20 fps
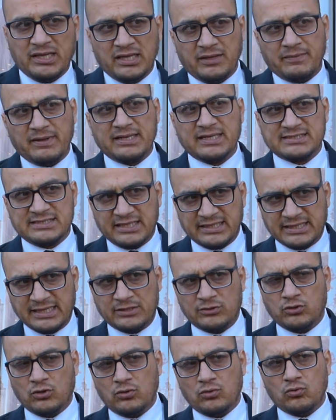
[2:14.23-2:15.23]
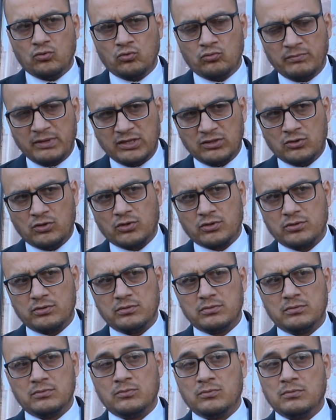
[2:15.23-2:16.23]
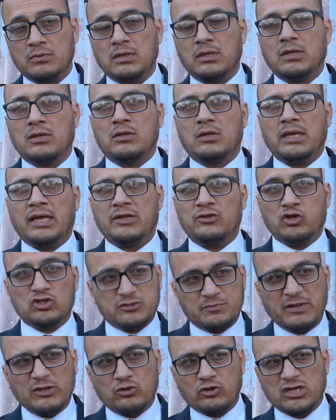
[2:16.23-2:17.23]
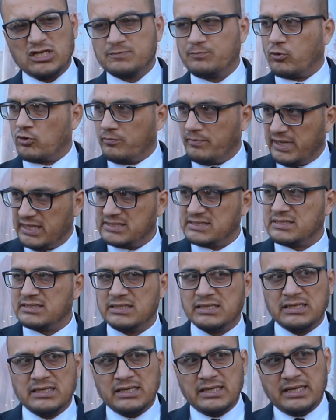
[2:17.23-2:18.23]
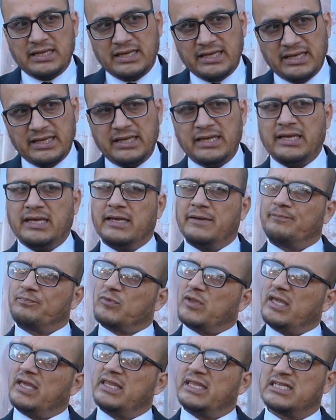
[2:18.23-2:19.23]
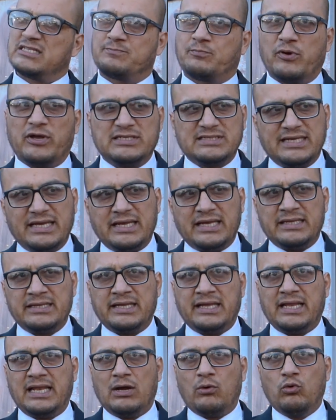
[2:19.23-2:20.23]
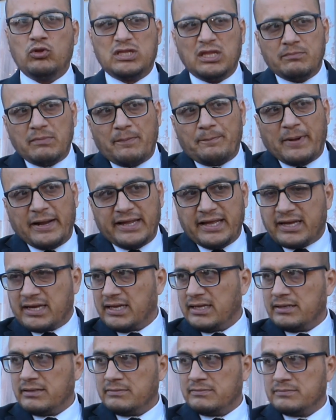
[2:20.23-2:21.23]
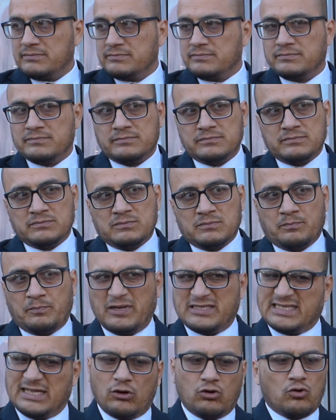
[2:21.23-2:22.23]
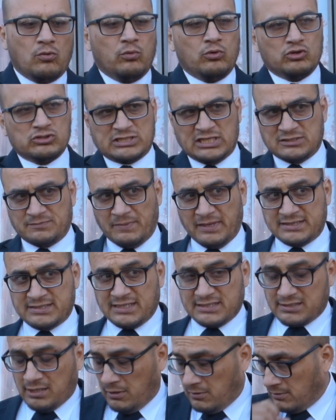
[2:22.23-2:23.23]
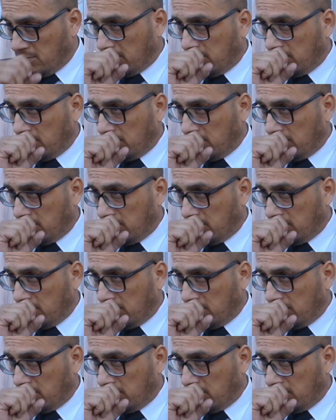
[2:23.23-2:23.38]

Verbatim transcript: iban asignando un menor, eh, dos menores por mes y, después de, la última pareja, pasaron como unos seis meses,